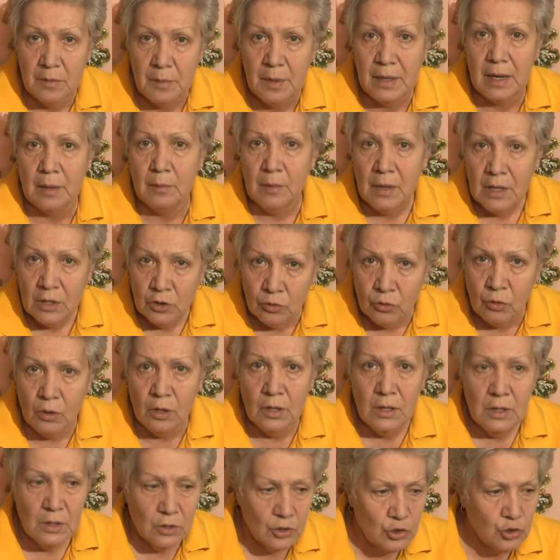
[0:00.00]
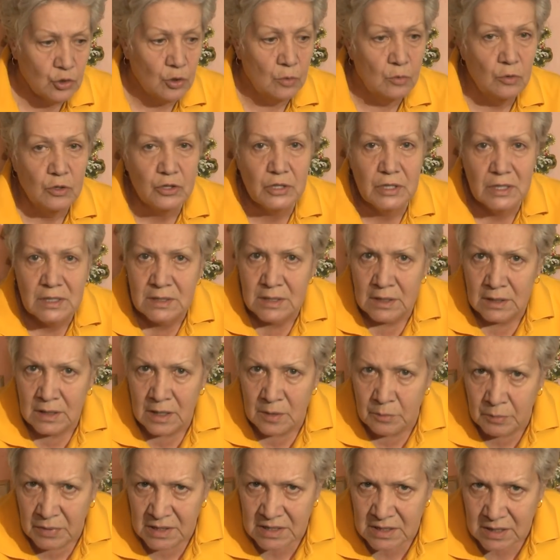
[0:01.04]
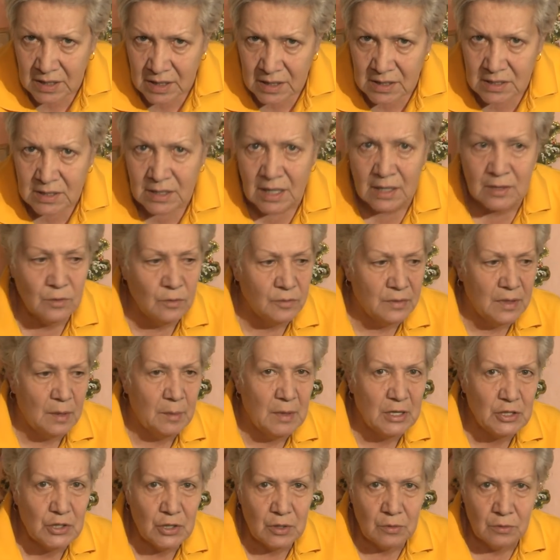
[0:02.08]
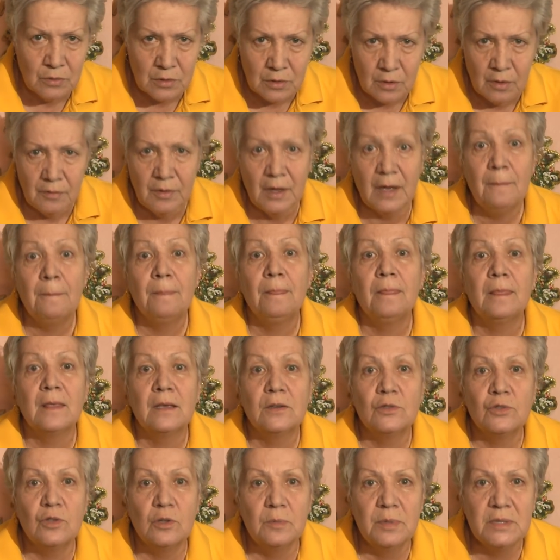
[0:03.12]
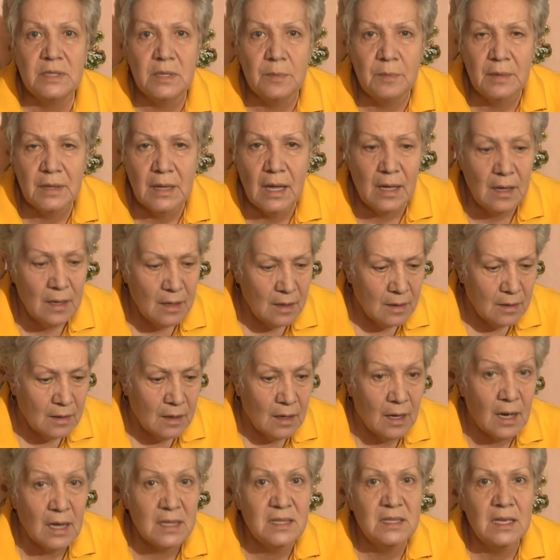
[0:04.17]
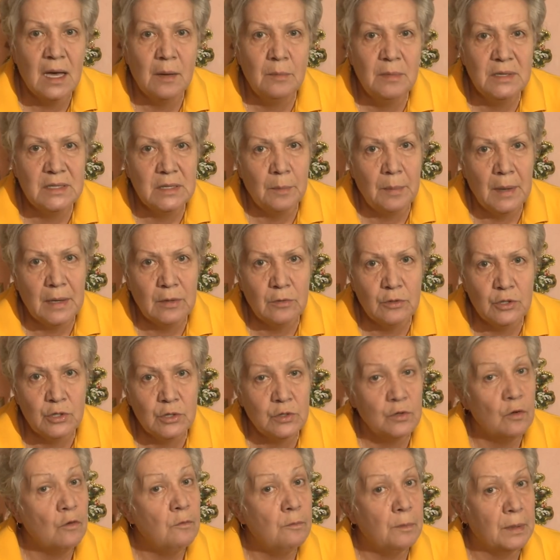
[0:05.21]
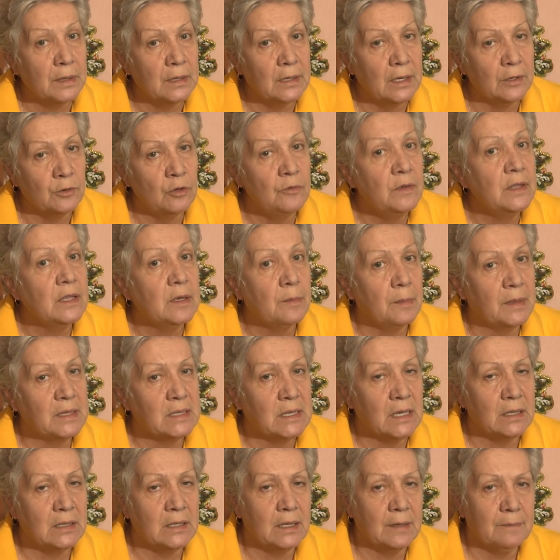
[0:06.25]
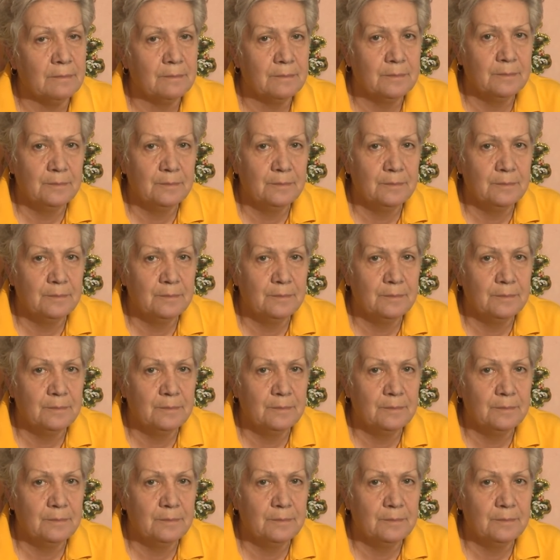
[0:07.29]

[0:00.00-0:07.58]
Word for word: выберем то, что можно сделать быстро и сразу в домашних условиях, чтобы семена хотя бы за пару часов подготовить к посадке.